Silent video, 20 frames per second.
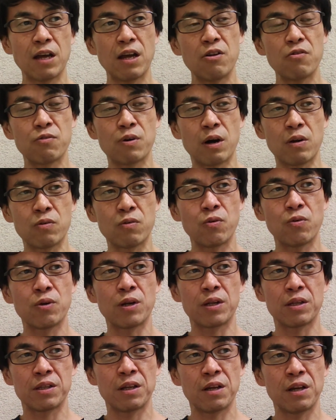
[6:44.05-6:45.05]
体力ある方
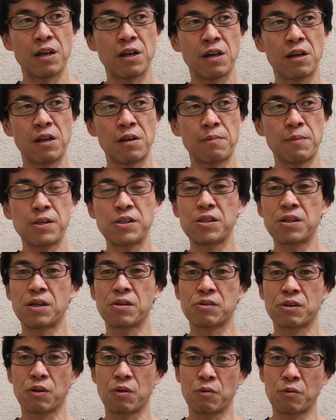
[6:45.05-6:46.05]
なんでマシな
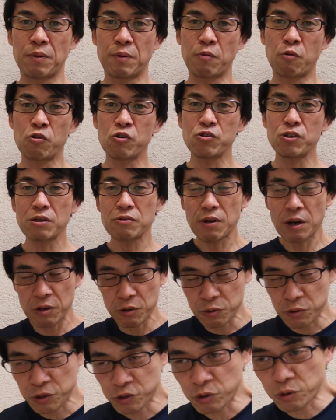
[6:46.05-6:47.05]
んですけど50代ぐら
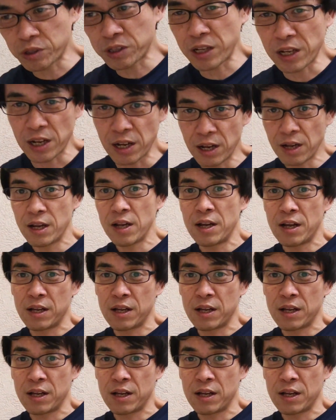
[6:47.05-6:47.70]
いの人って